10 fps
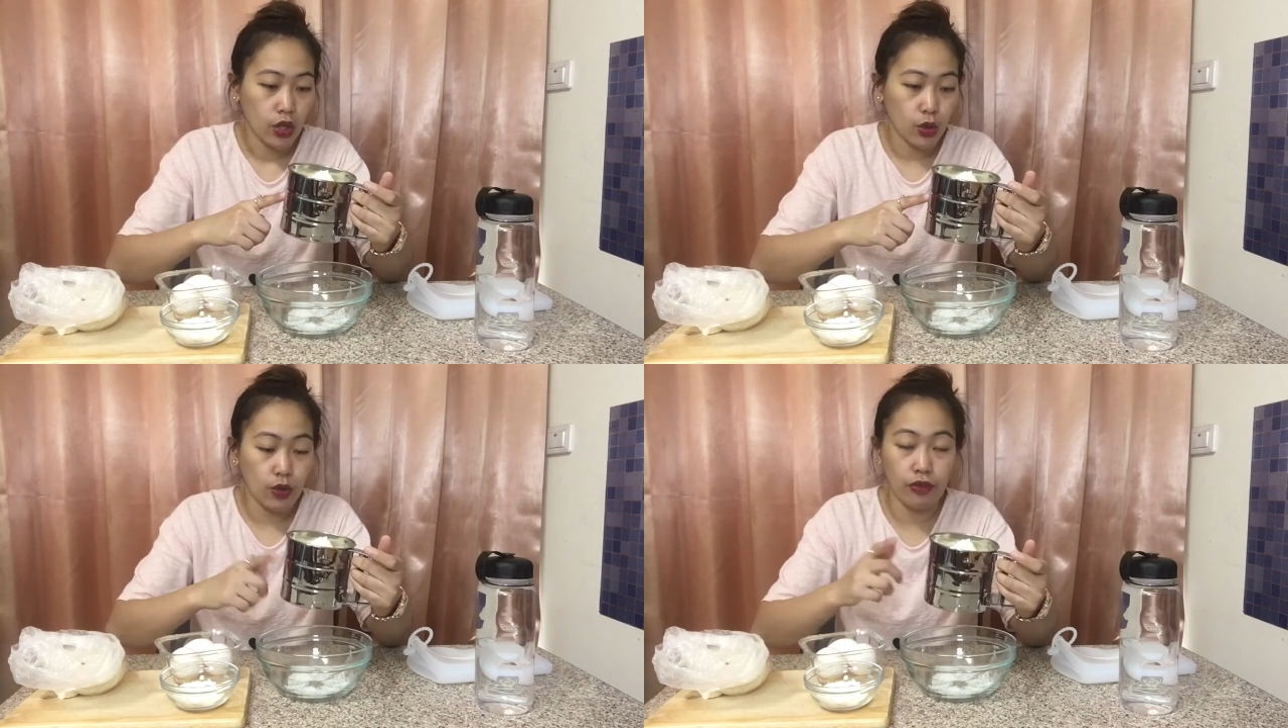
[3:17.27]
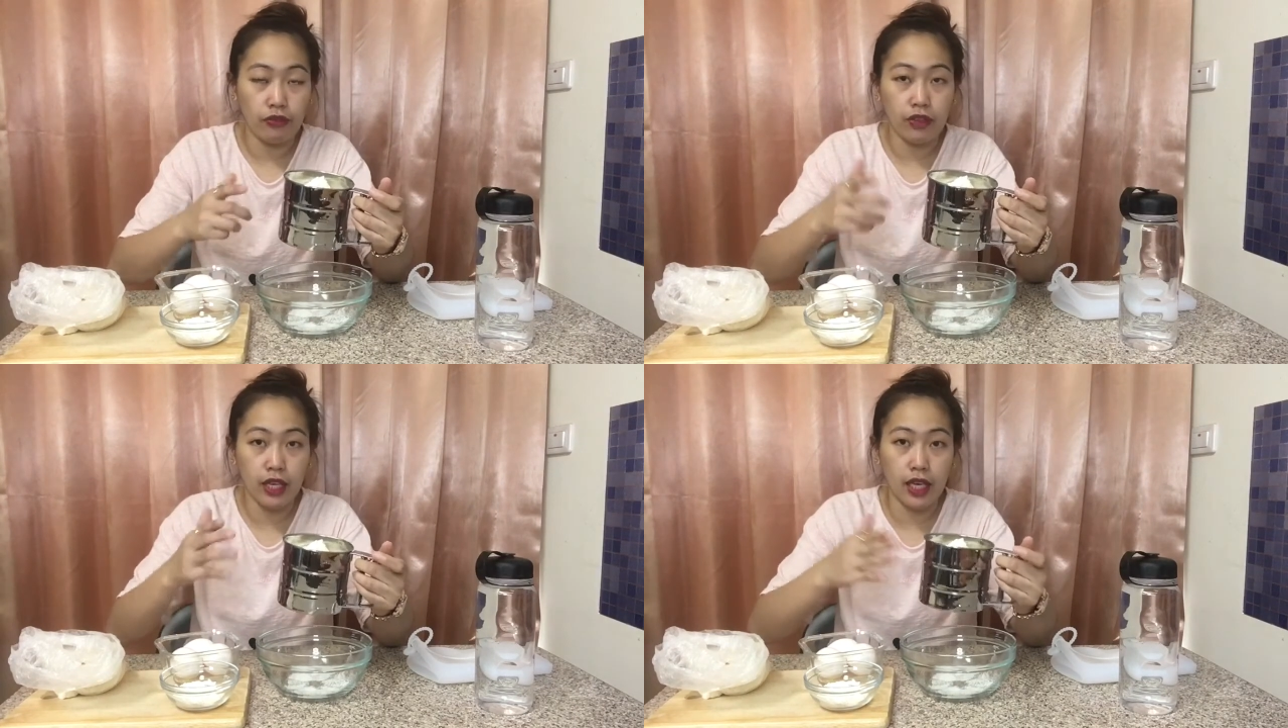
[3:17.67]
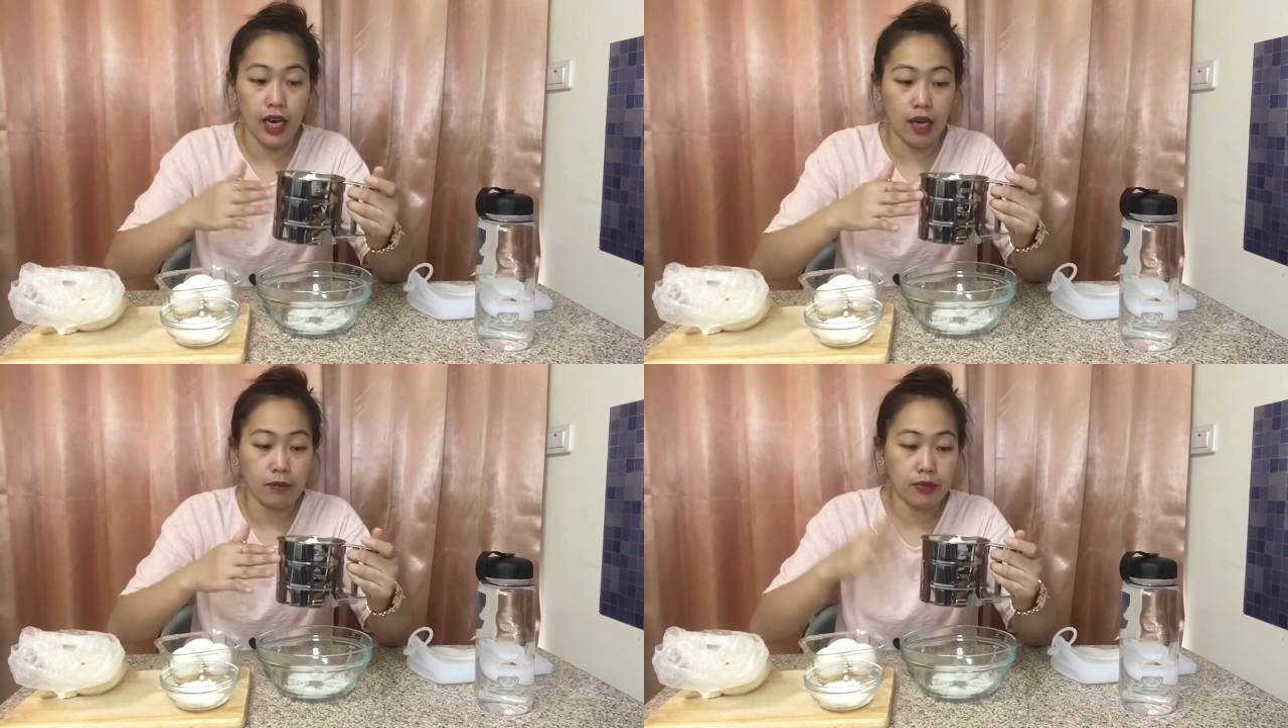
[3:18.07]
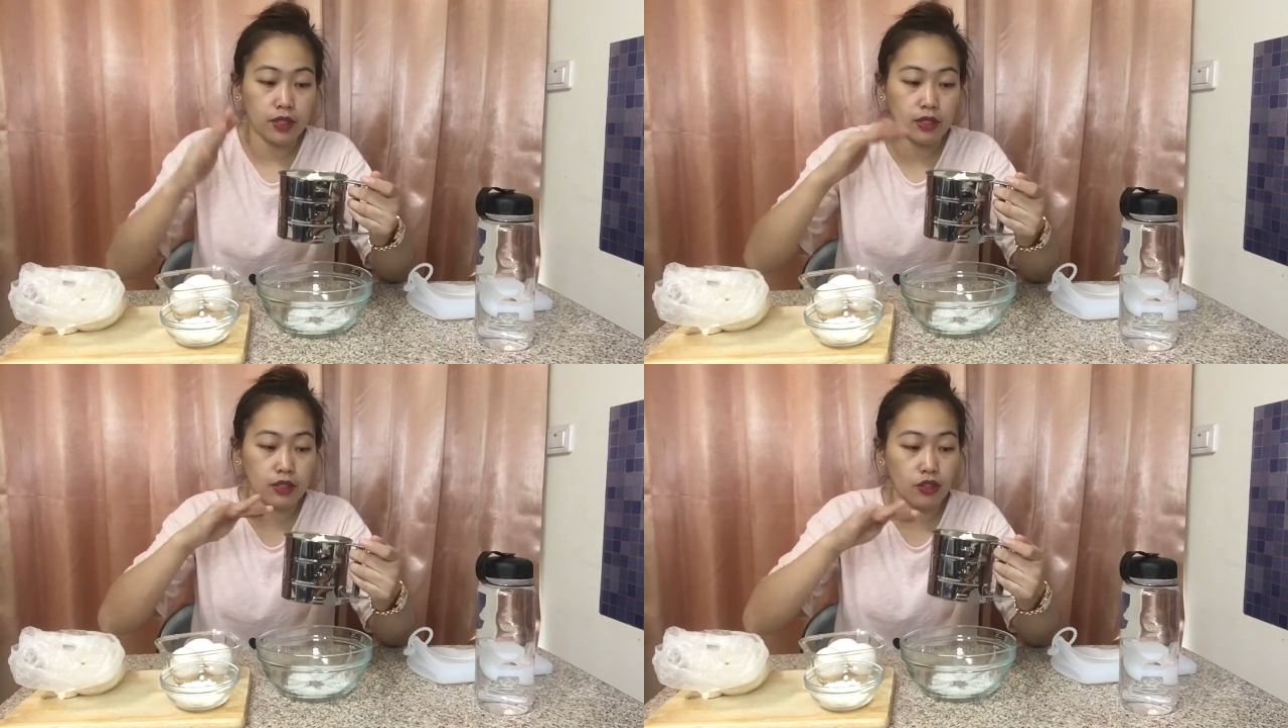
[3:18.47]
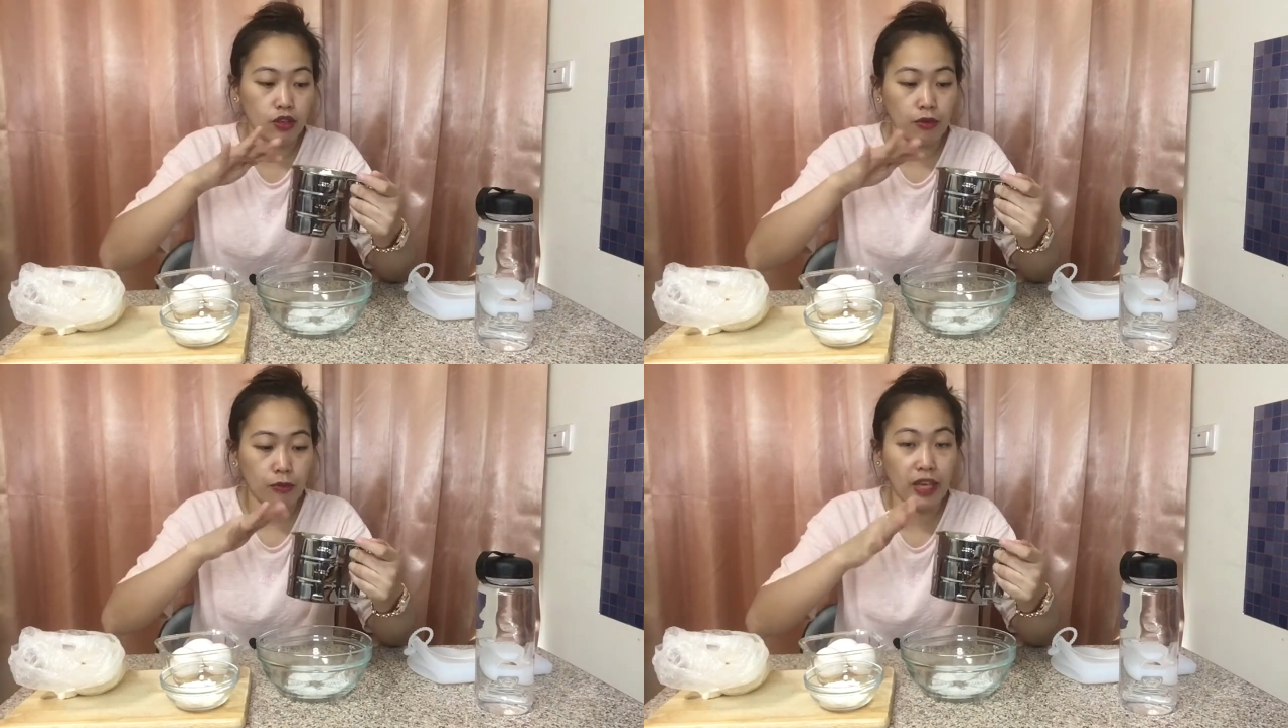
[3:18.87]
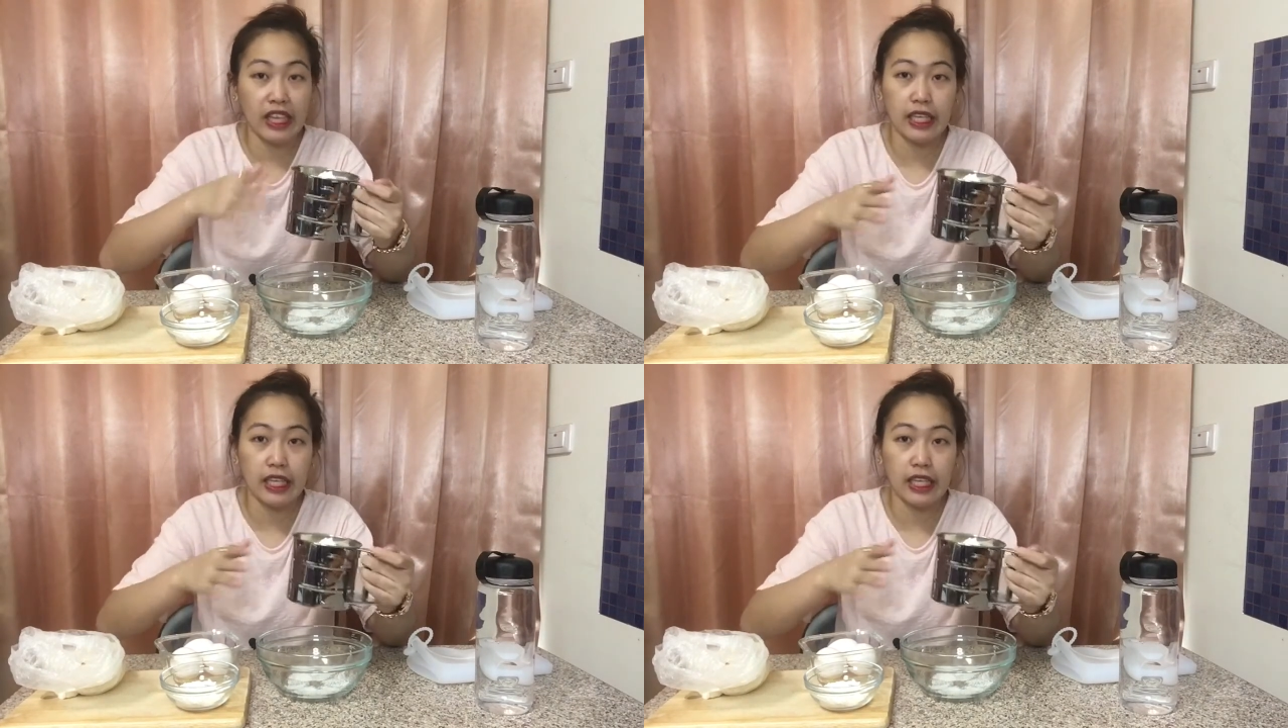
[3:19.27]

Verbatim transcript: 250 grams yung pwede